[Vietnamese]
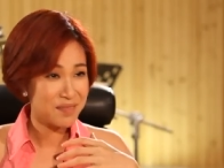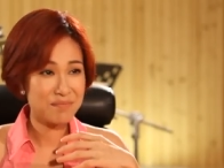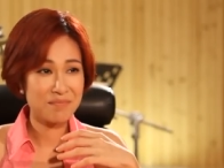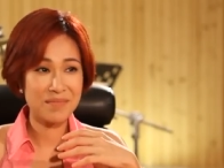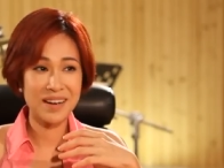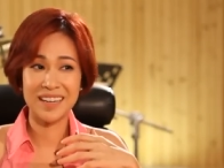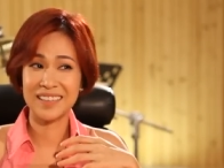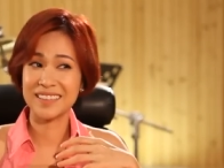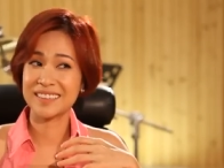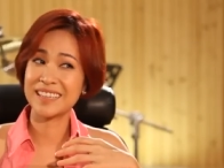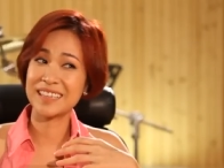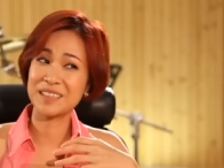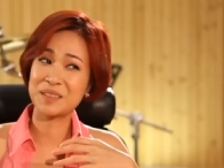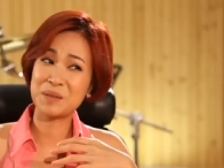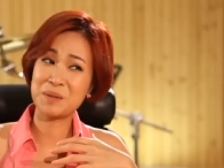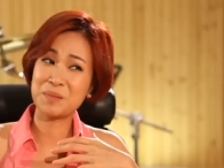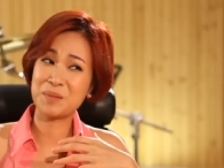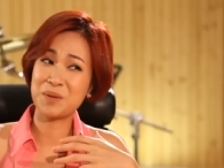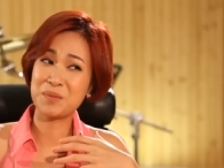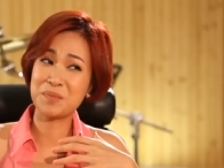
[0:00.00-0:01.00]
mà ca
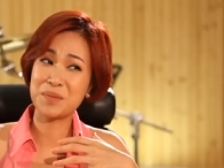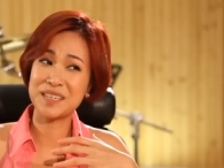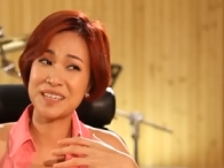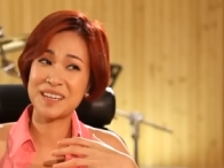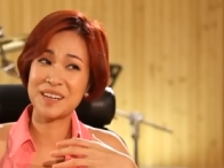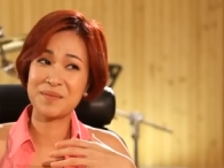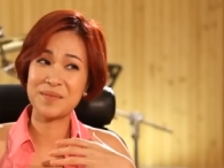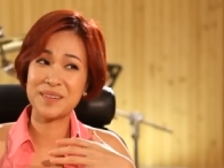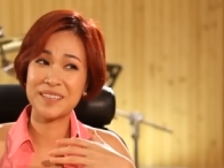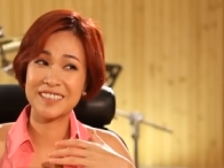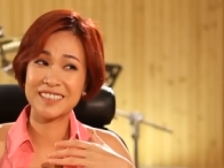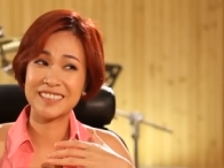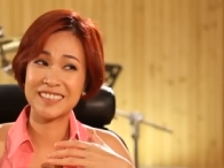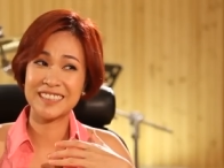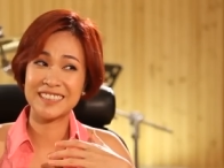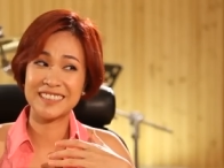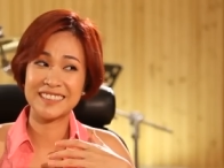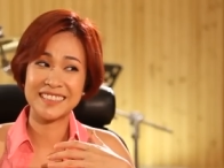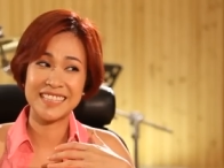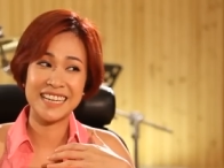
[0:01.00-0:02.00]
khúc của mình không được
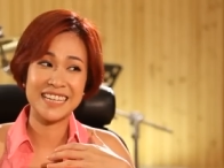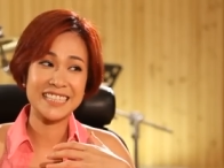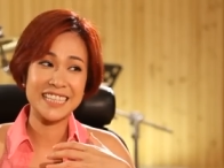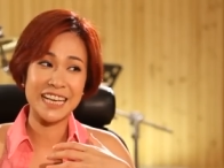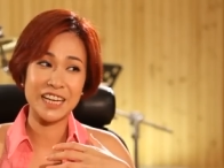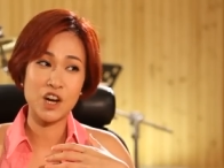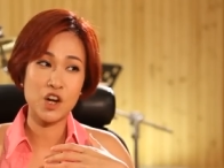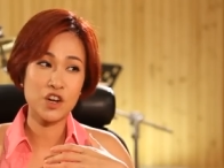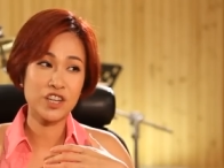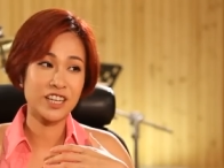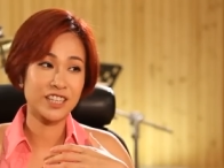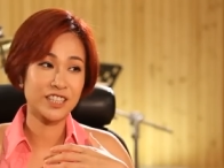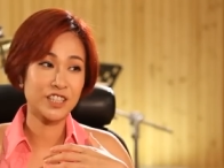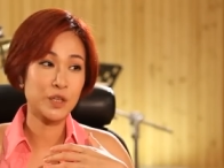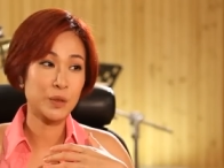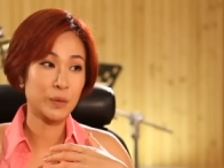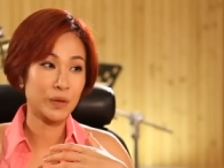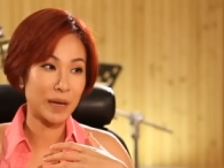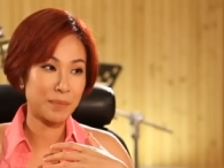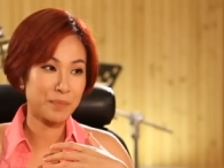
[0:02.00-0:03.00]
ờ, khán giả đón nhận
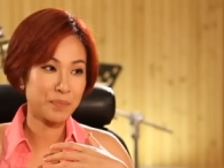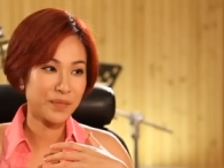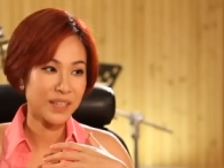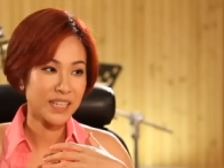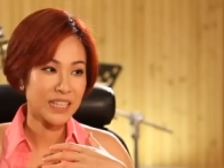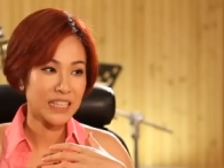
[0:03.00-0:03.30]
nhiều lắm